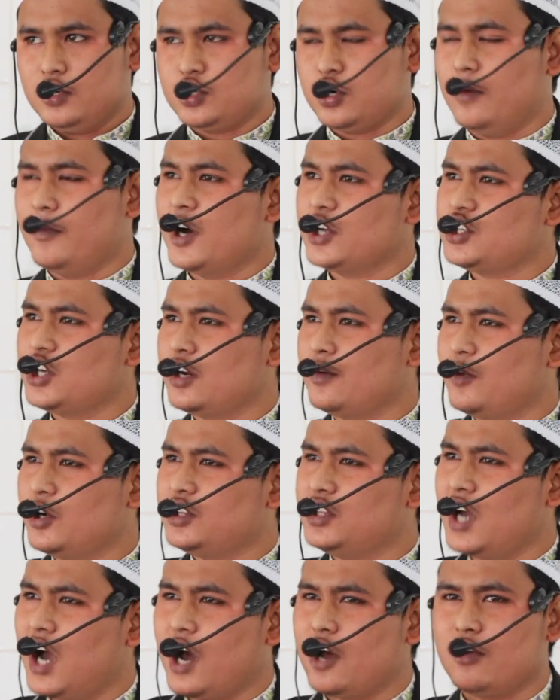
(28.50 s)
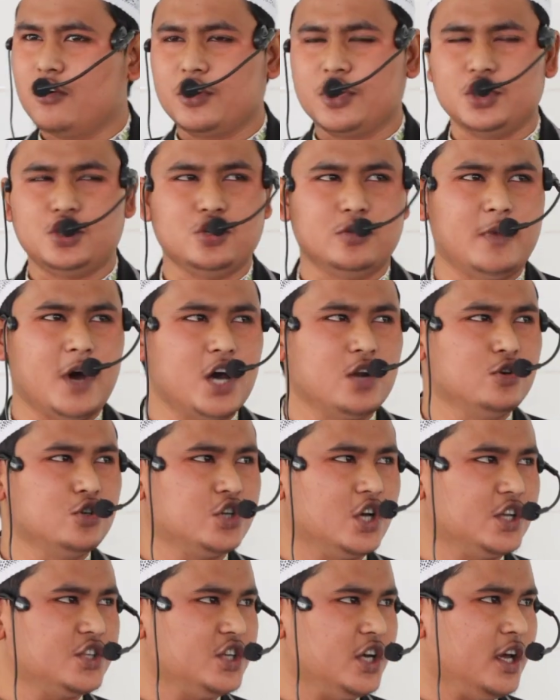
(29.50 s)
সমাজের মধ্যে আরও কিছু
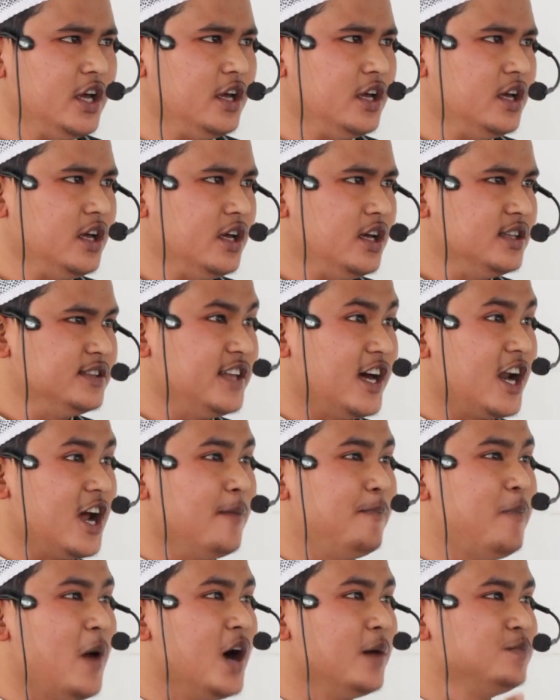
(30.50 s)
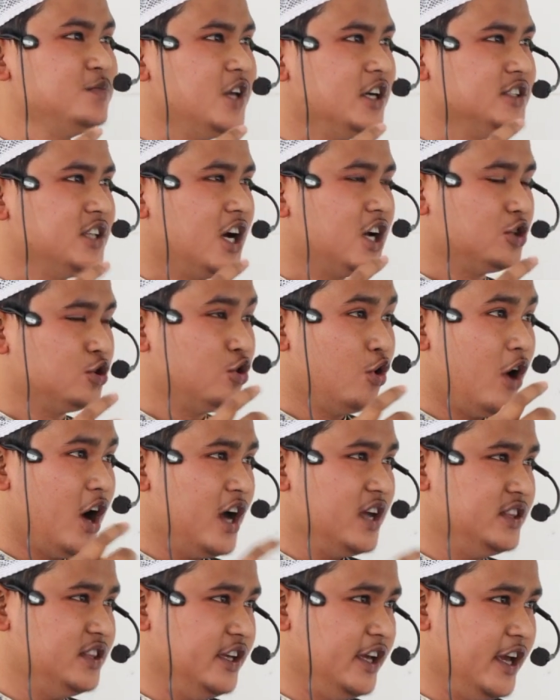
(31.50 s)
মানুষ আছে তারা বাপ দাদার
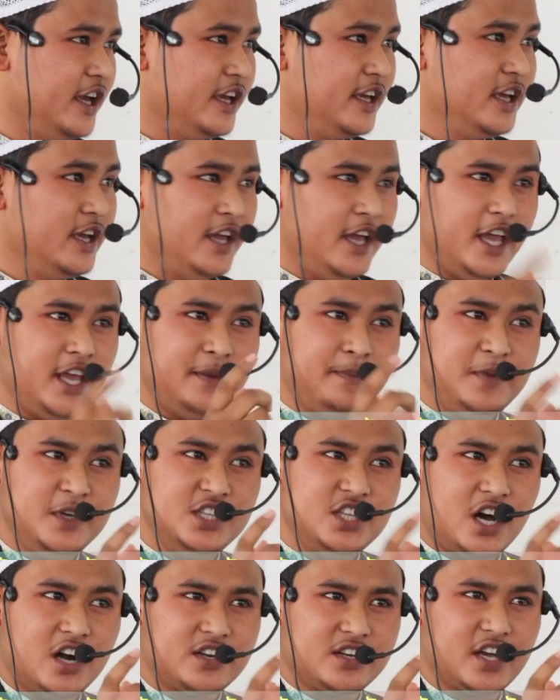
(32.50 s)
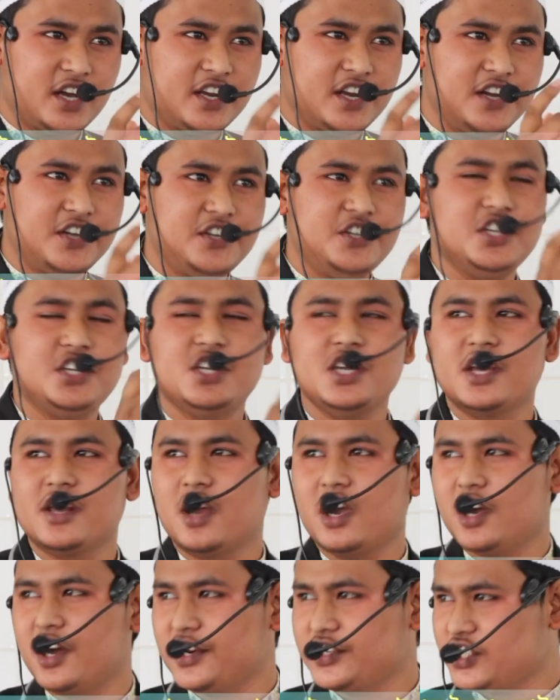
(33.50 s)
দোহাই দিয়ে এই বিদারটাকে টিকিয়ে
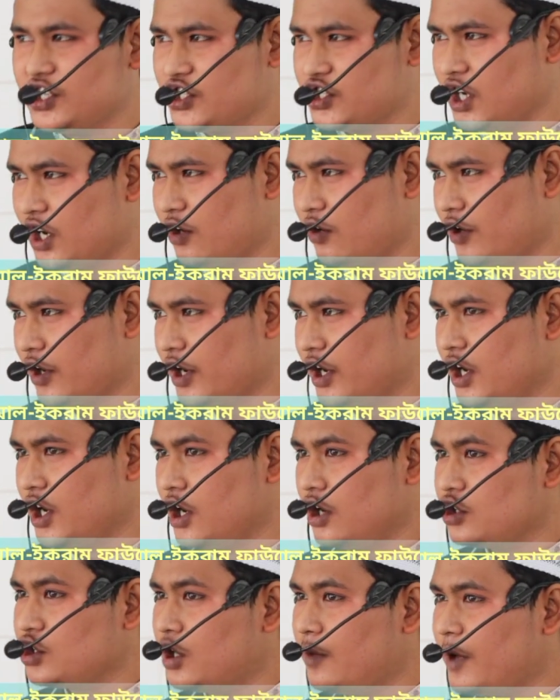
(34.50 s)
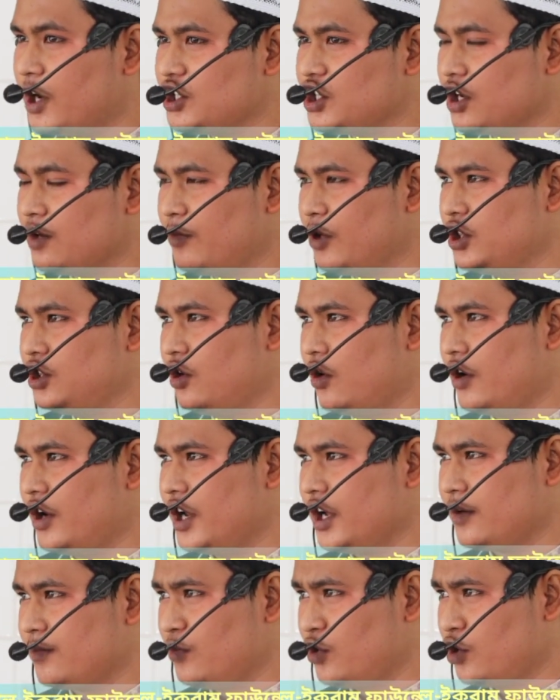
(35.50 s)
রাখার চেষ্টা করে সমাজের মধ্যে
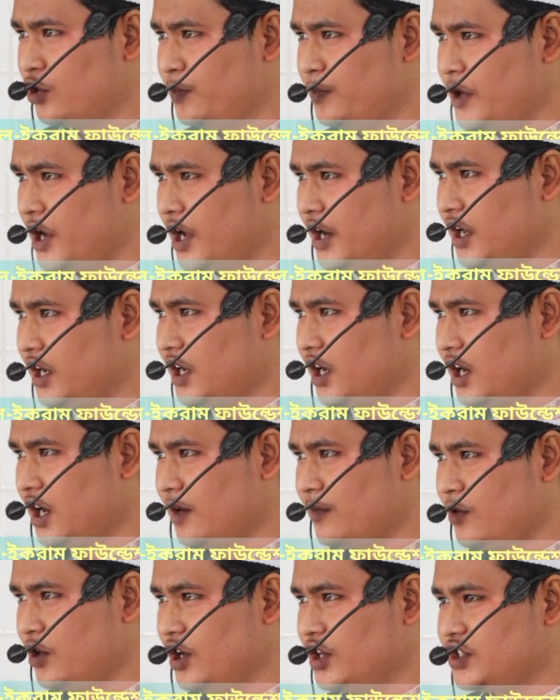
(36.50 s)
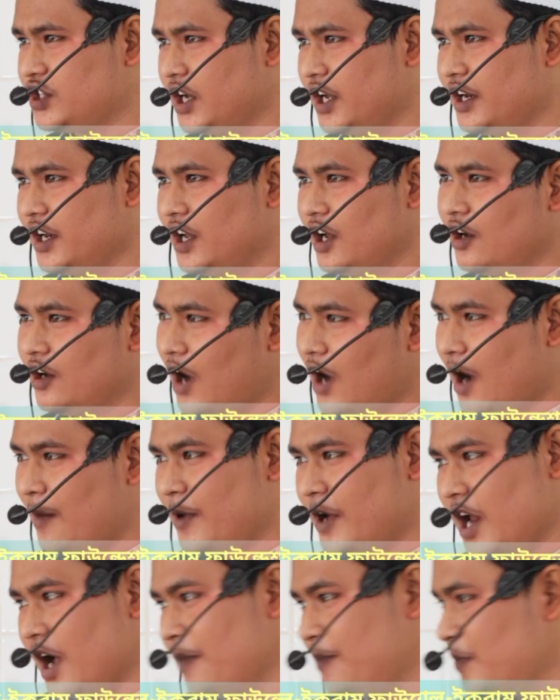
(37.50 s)
অনেক মুরব্বী অনেক আরাম রয়েছেন
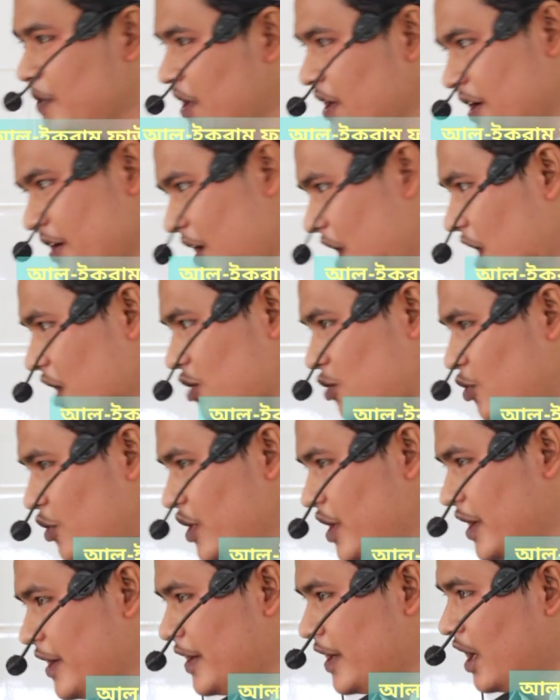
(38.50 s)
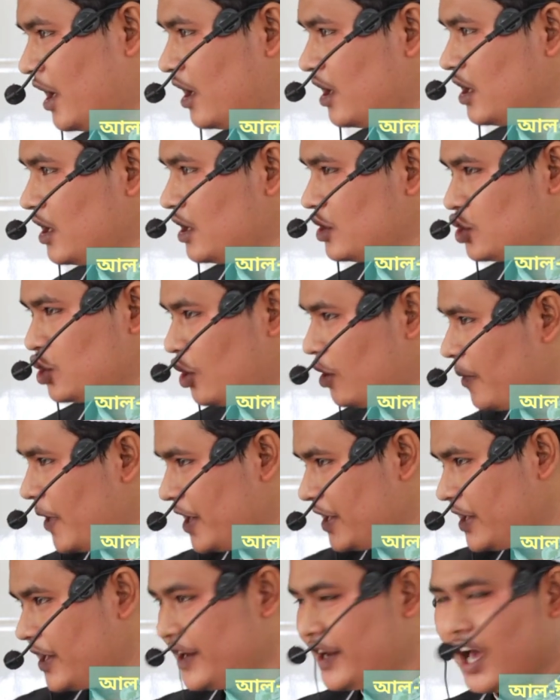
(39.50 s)
আবার আপনারা রাগ করিয়েন না
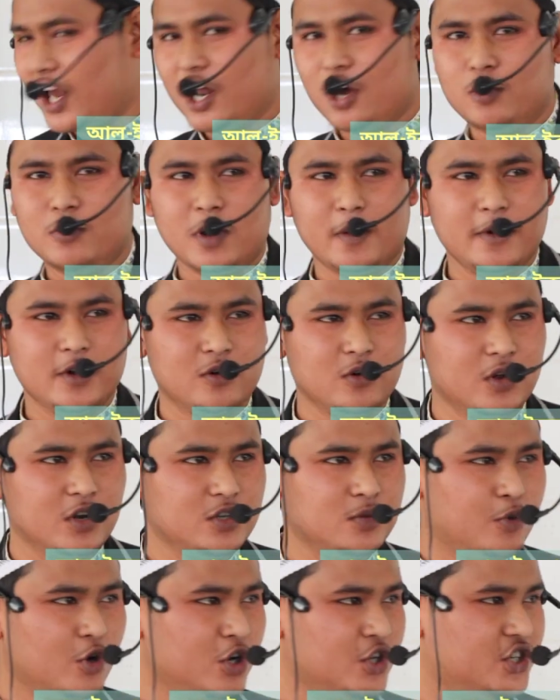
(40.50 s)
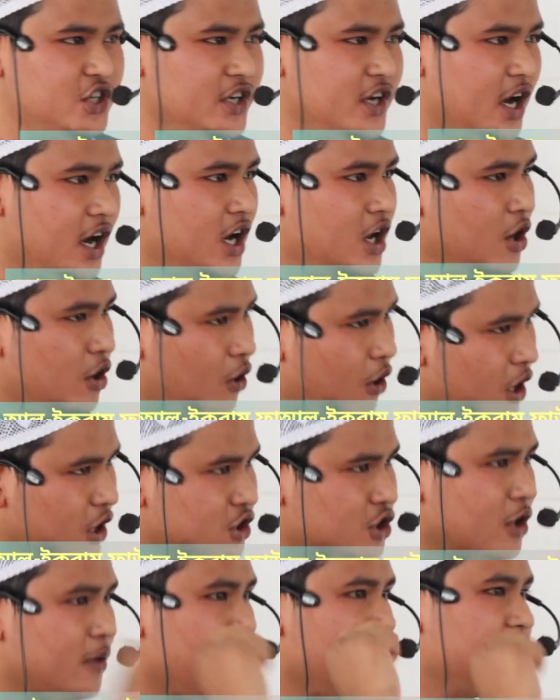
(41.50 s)
সবাইকে ডালাওভাবে বলছি না
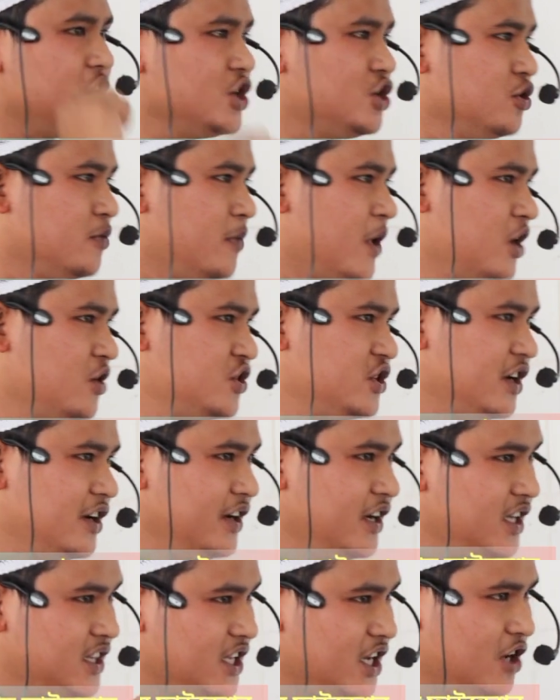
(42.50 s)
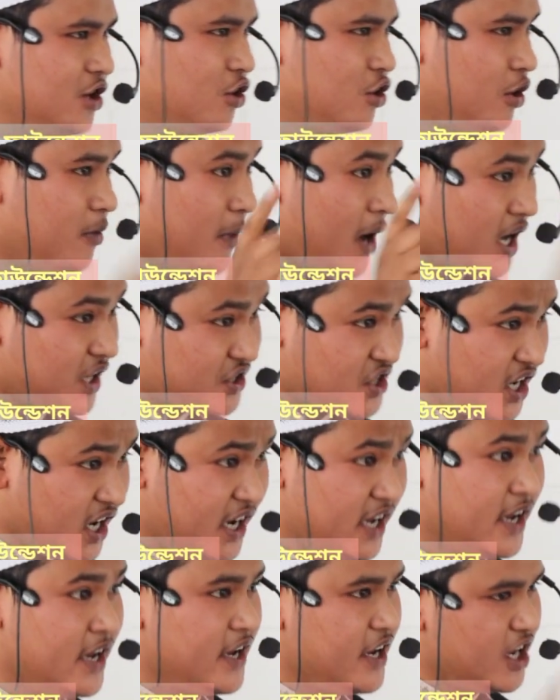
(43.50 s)
হয়তো বা কিছু মানুষের নীতি এরকম আছে
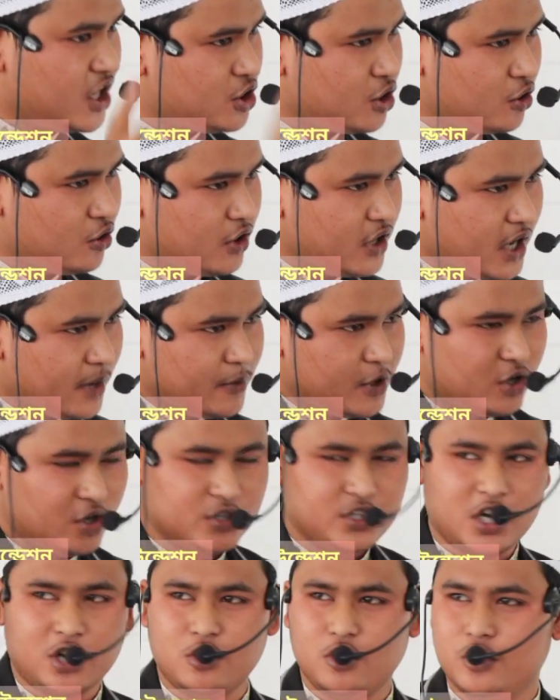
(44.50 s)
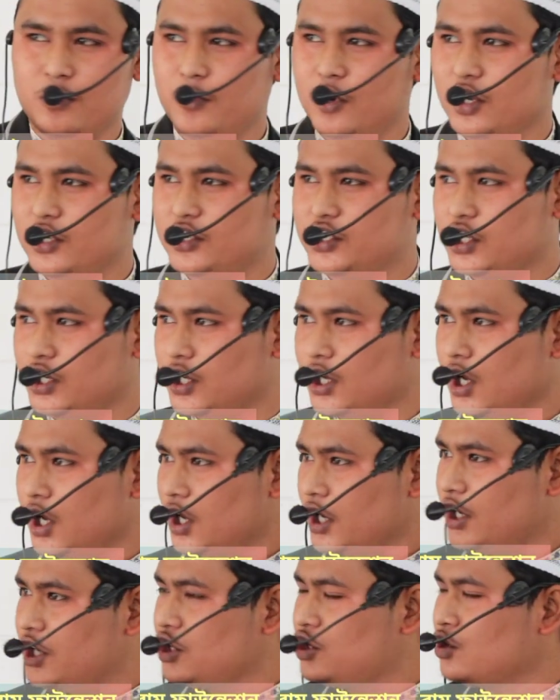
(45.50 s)
এজন্যই আমি কথাগুলো বলছি
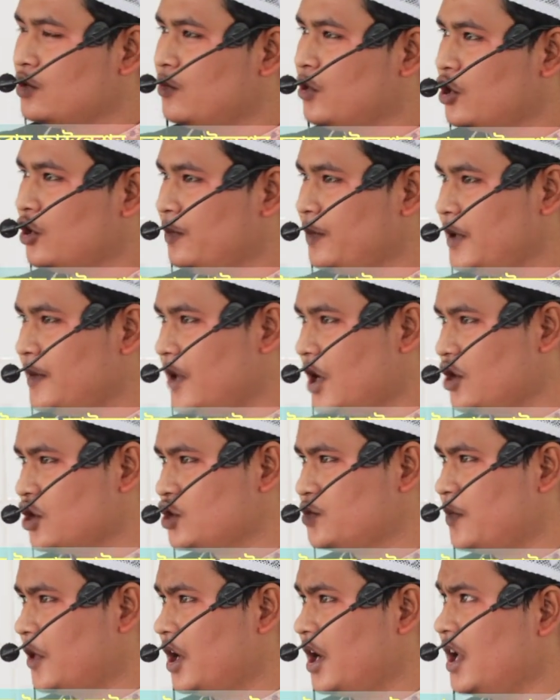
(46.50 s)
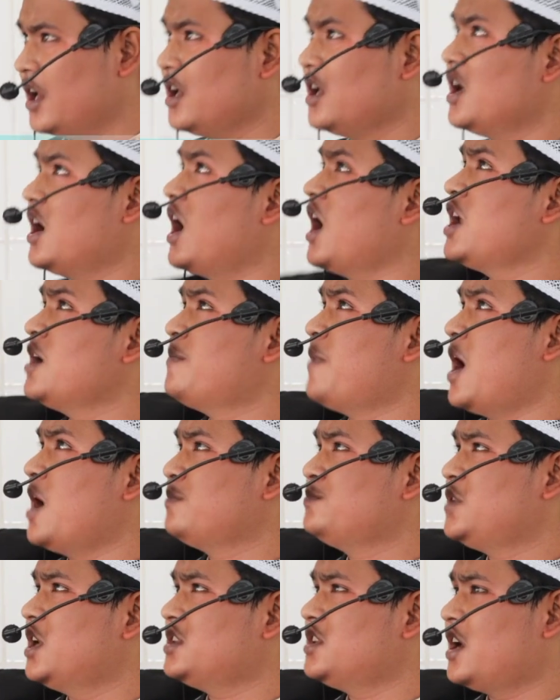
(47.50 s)
কিছু মুরব্বী মানুষ বলে আরে
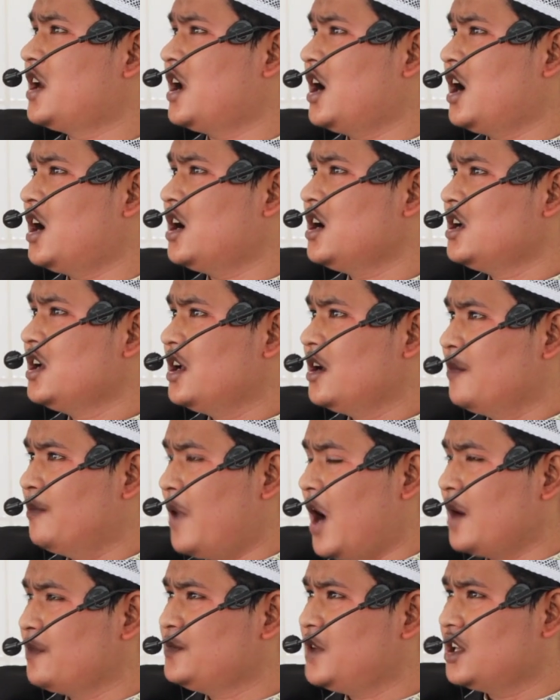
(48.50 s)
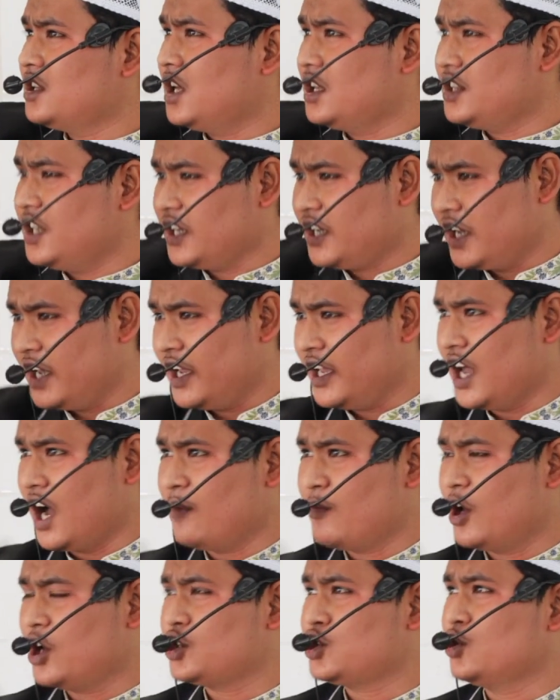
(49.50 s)
বাপ দাদারা বাপ দাদা থেকে এই
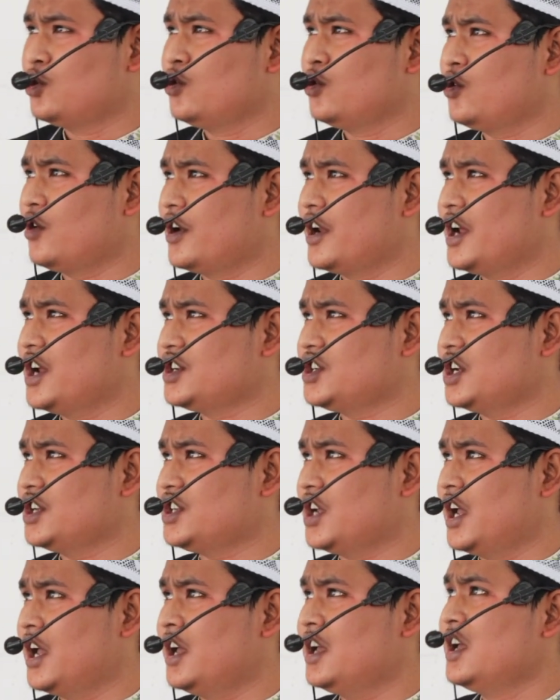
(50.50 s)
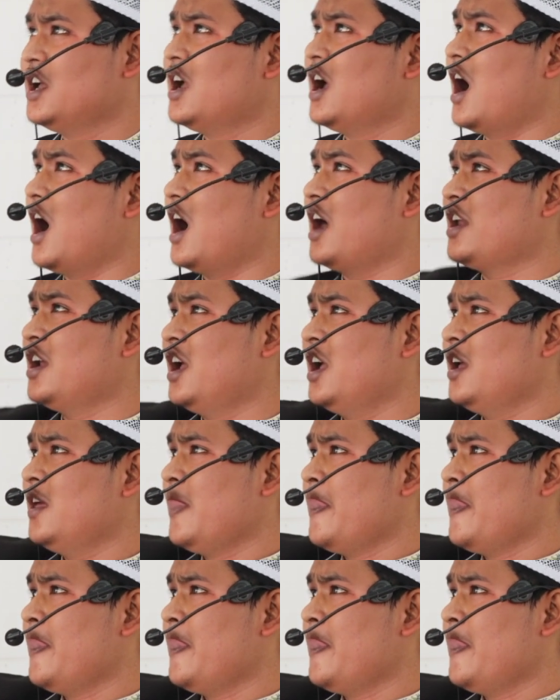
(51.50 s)
আমল শুরু করে এসেছে আরে